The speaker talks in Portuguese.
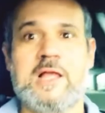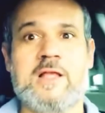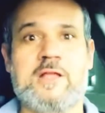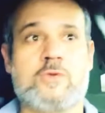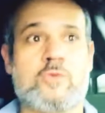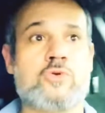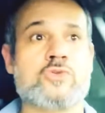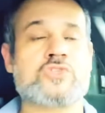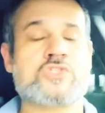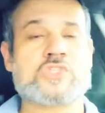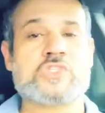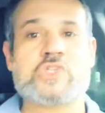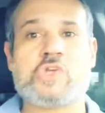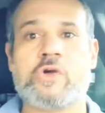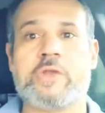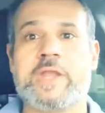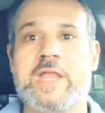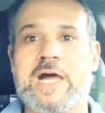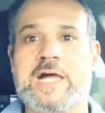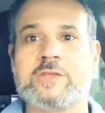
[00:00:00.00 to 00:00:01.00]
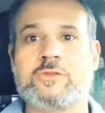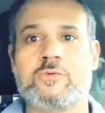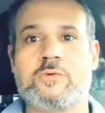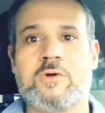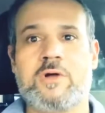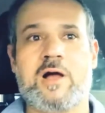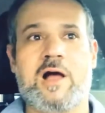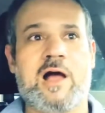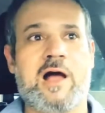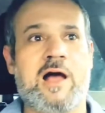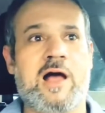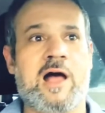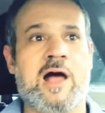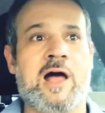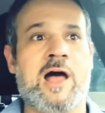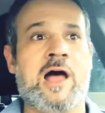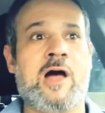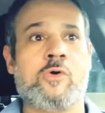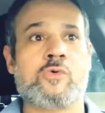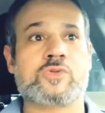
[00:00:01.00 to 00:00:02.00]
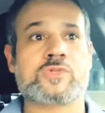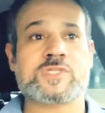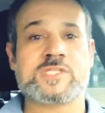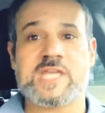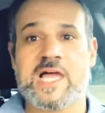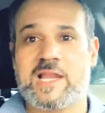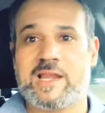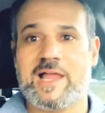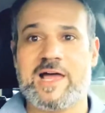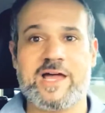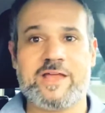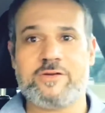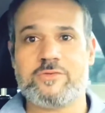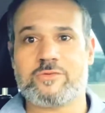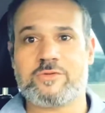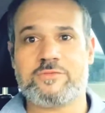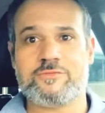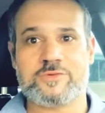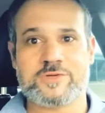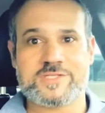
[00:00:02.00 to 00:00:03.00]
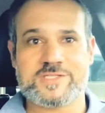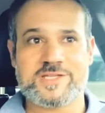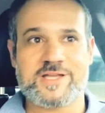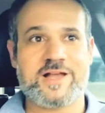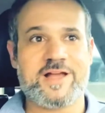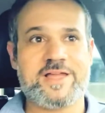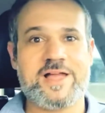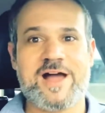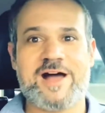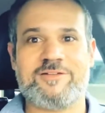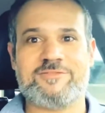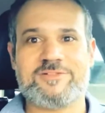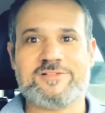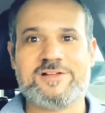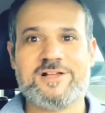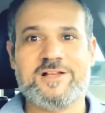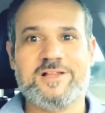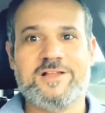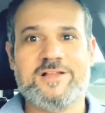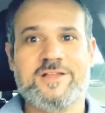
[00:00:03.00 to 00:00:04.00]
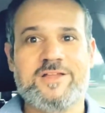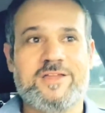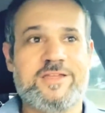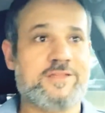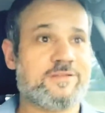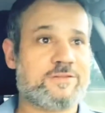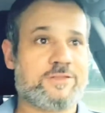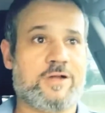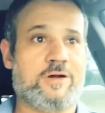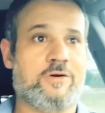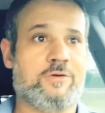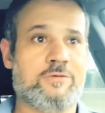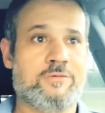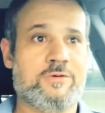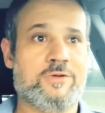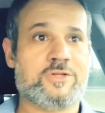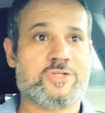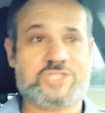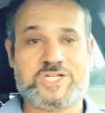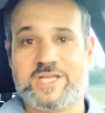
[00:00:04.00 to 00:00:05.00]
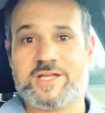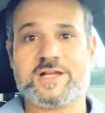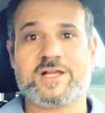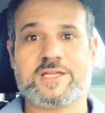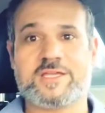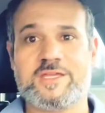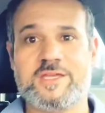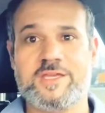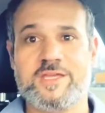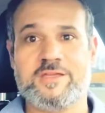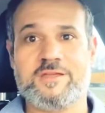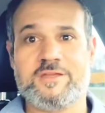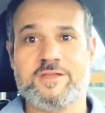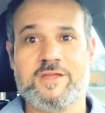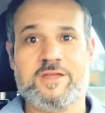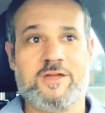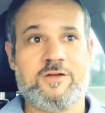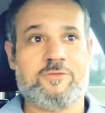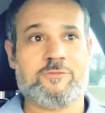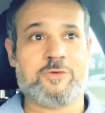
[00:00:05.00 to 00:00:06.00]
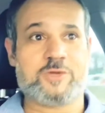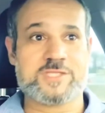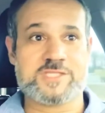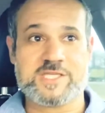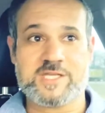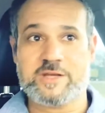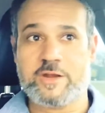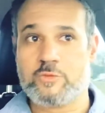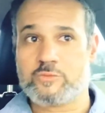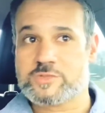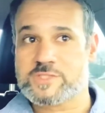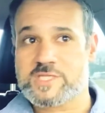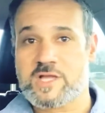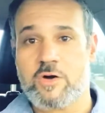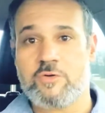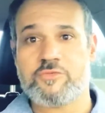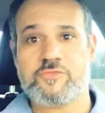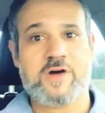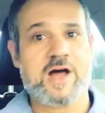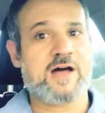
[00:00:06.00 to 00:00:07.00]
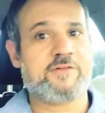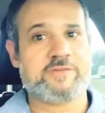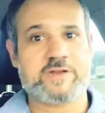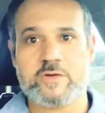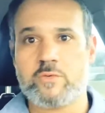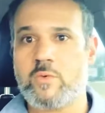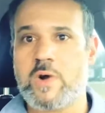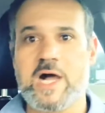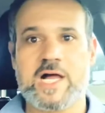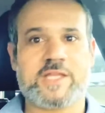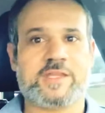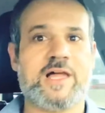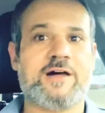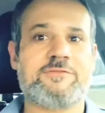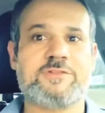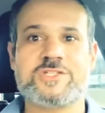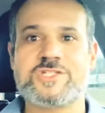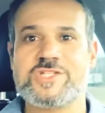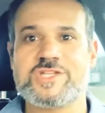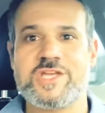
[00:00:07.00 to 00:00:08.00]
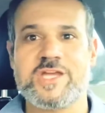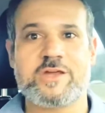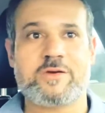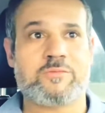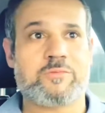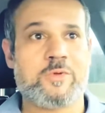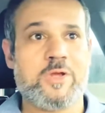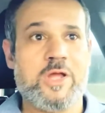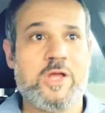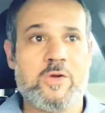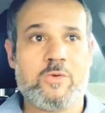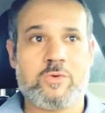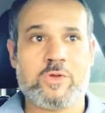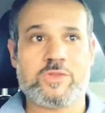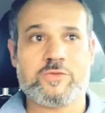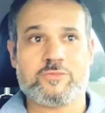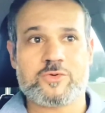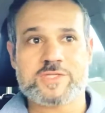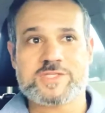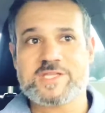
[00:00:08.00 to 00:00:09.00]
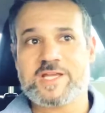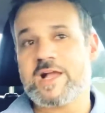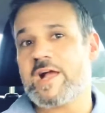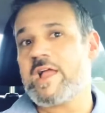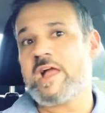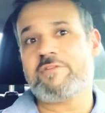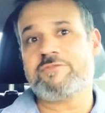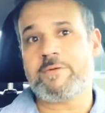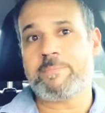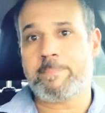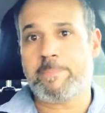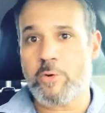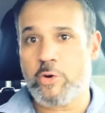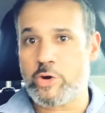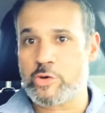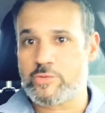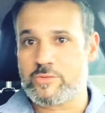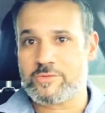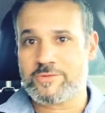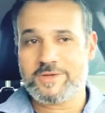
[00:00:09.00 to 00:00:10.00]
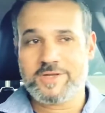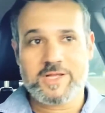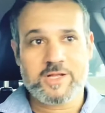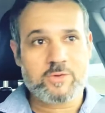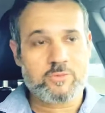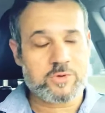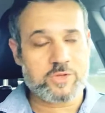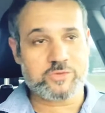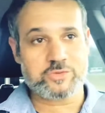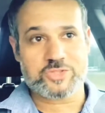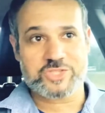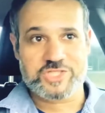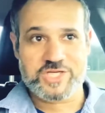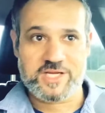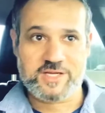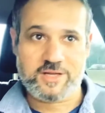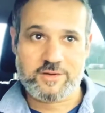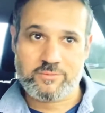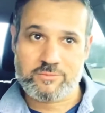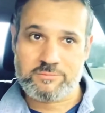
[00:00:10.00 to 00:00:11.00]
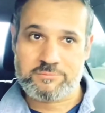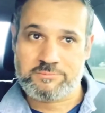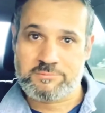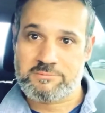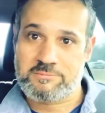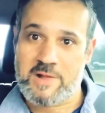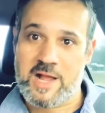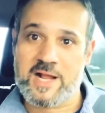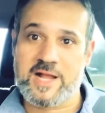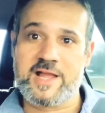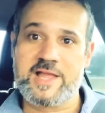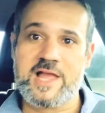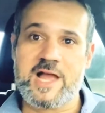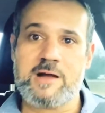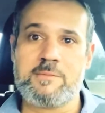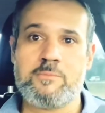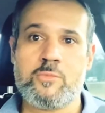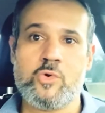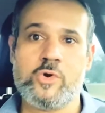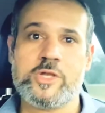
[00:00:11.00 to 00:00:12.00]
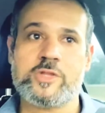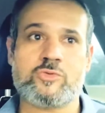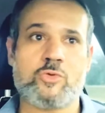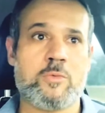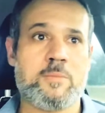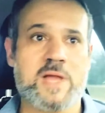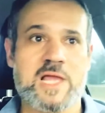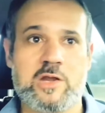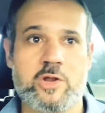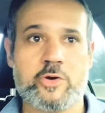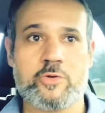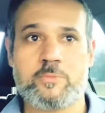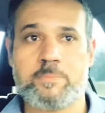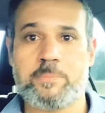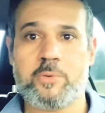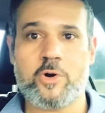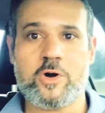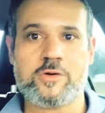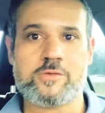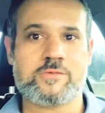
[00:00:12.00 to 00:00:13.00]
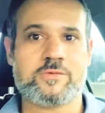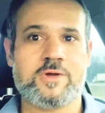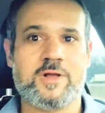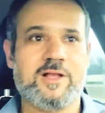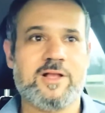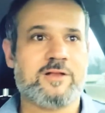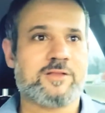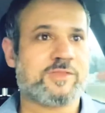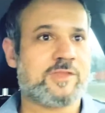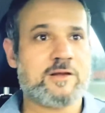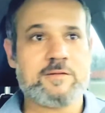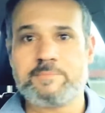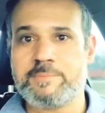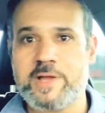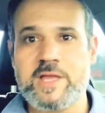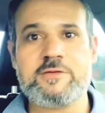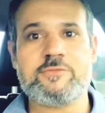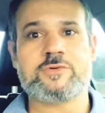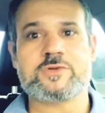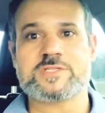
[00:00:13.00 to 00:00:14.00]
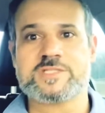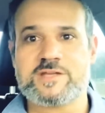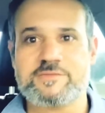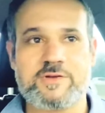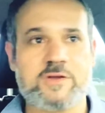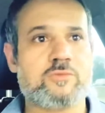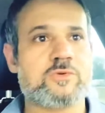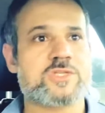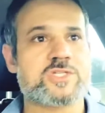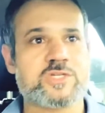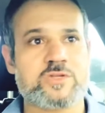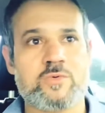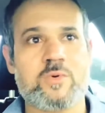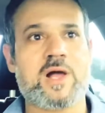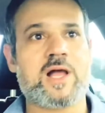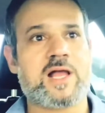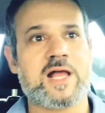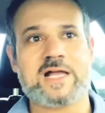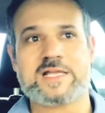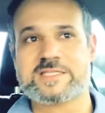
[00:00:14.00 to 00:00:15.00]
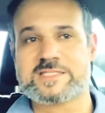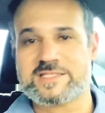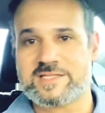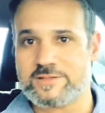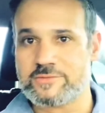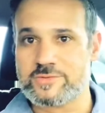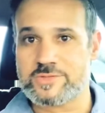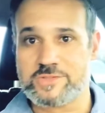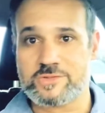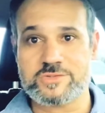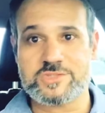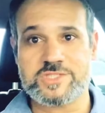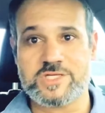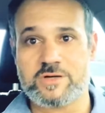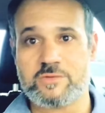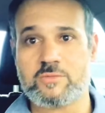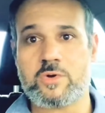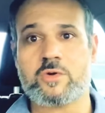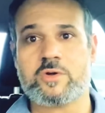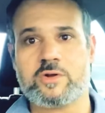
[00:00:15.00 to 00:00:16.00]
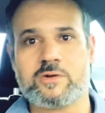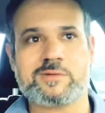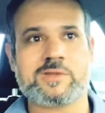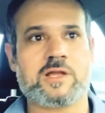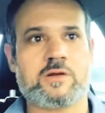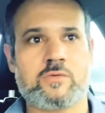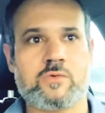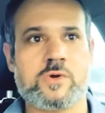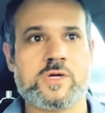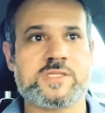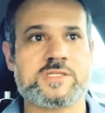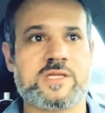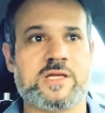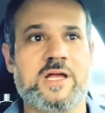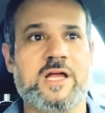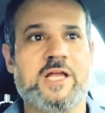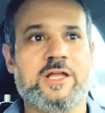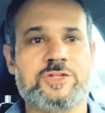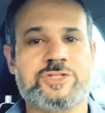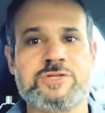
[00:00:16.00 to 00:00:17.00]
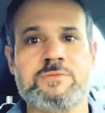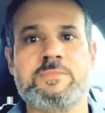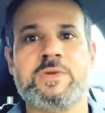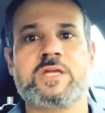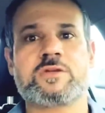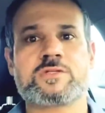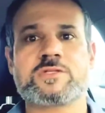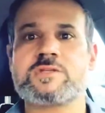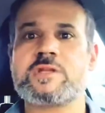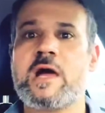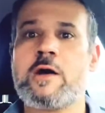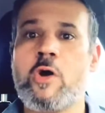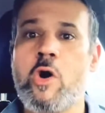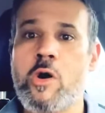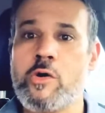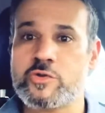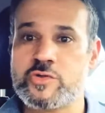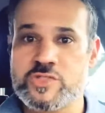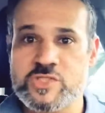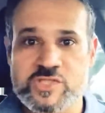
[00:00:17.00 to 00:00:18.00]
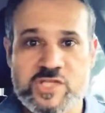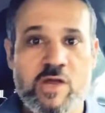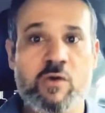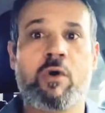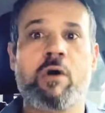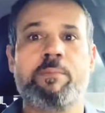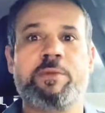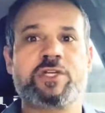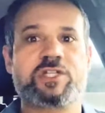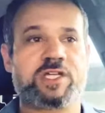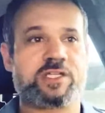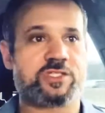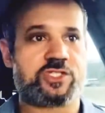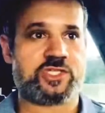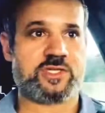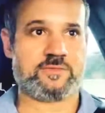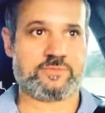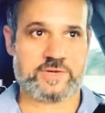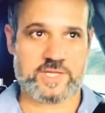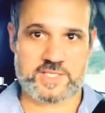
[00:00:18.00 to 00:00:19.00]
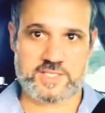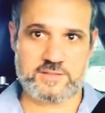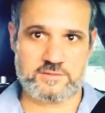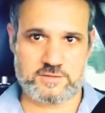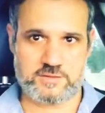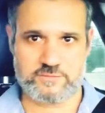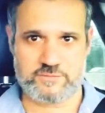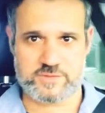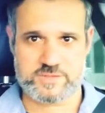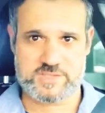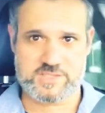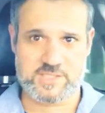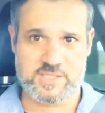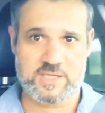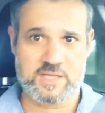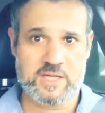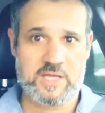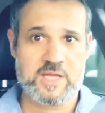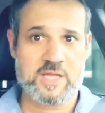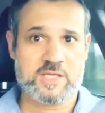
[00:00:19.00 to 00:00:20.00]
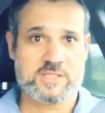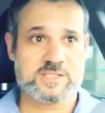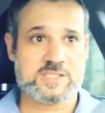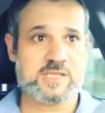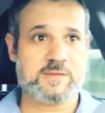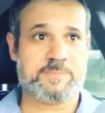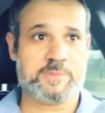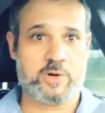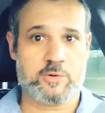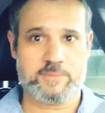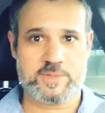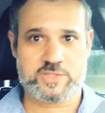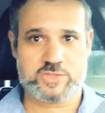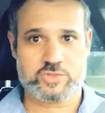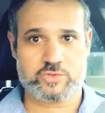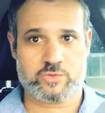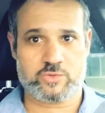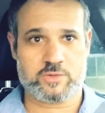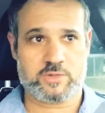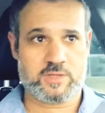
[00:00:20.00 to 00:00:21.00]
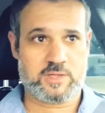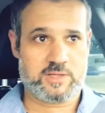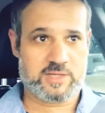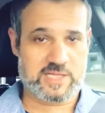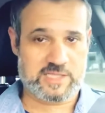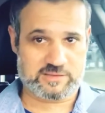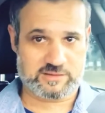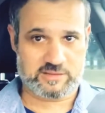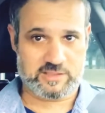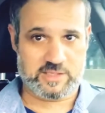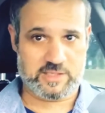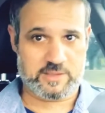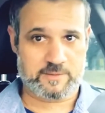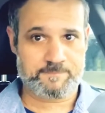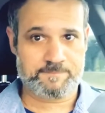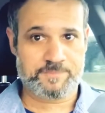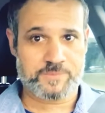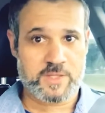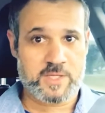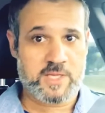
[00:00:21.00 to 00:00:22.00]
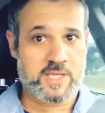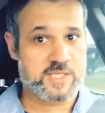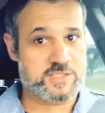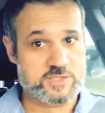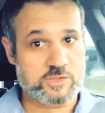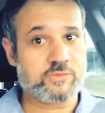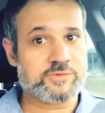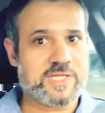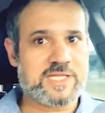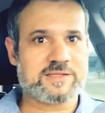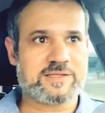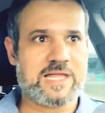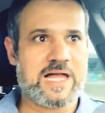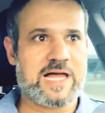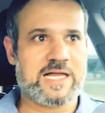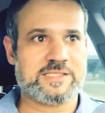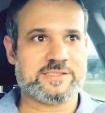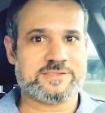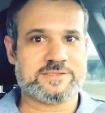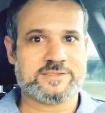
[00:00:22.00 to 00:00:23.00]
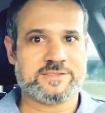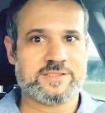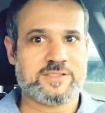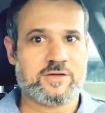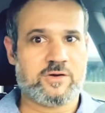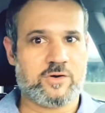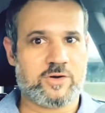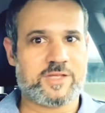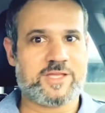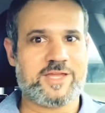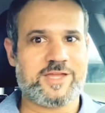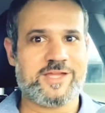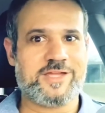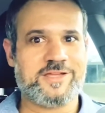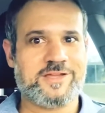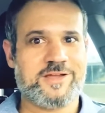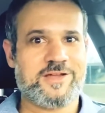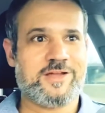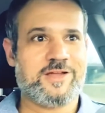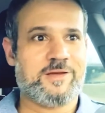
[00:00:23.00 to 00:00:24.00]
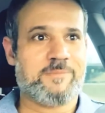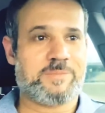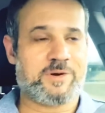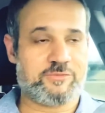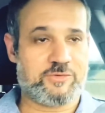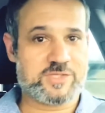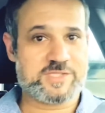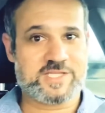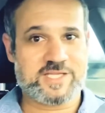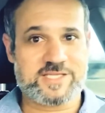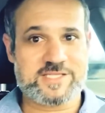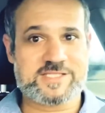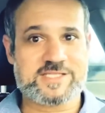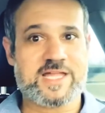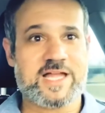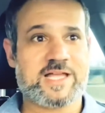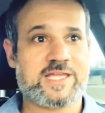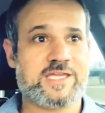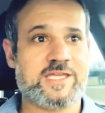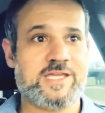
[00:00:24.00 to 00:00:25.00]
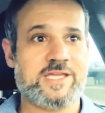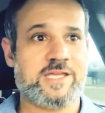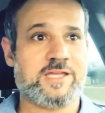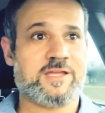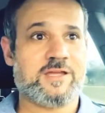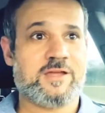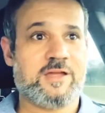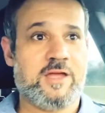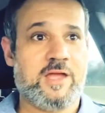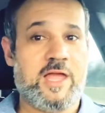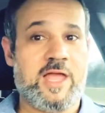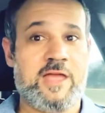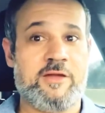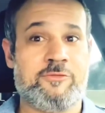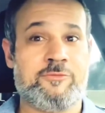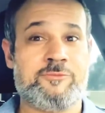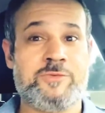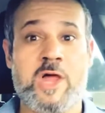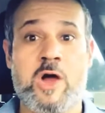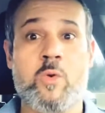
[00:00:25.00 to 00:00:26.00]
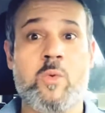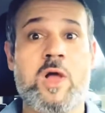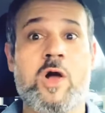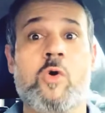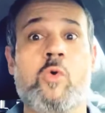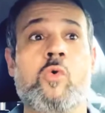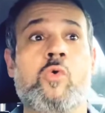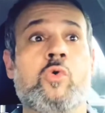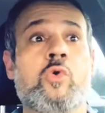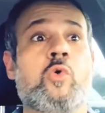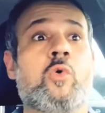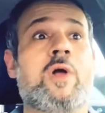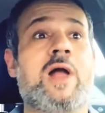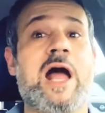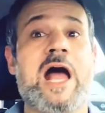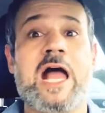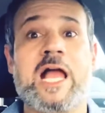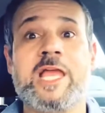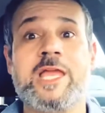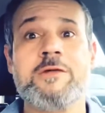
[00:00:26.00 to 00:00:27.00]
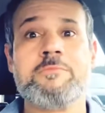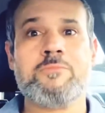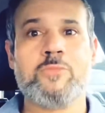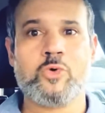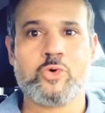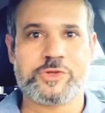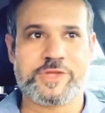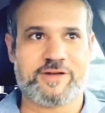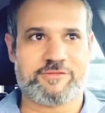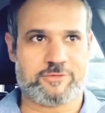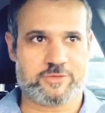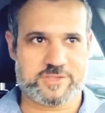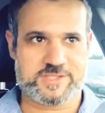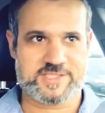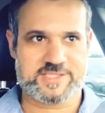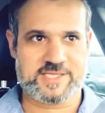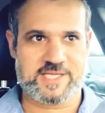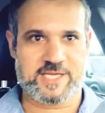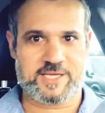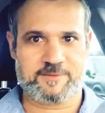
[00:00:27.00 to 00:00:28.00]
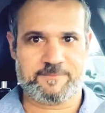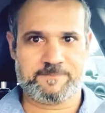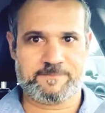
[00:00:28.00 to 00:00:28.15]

condicionado ao salário que você ganhava. Então, chega aqui, você não salvava, não guardava dinheiro quando você ganhava pouco quando chega a ganhar muito, melhora um pouco, também você vai continuar gastando seu dinheiro qualquer outra coisa de menos ao seu objetivo, naquilo que você sempre almejou a ter. Esse é um detalhe, ok? Para você que está aqui, é, não é o lugar que muda você,